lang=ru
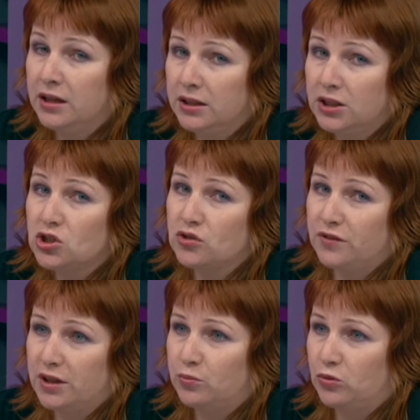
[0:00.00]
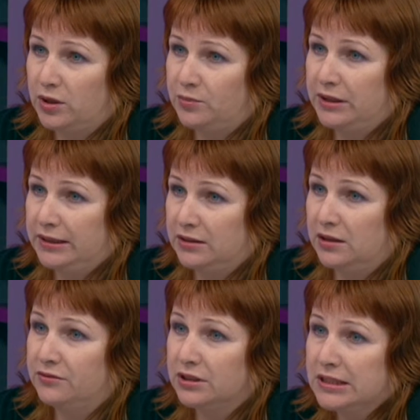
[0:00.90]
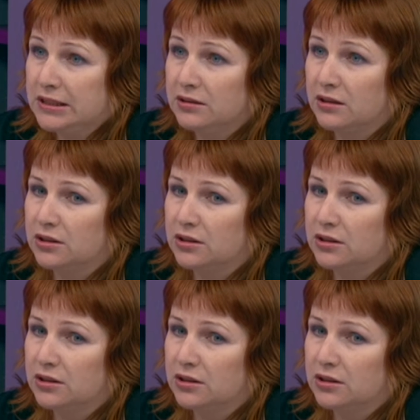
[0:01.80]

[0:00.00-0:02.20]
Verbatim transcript: и живая полиомиелитная вакцина,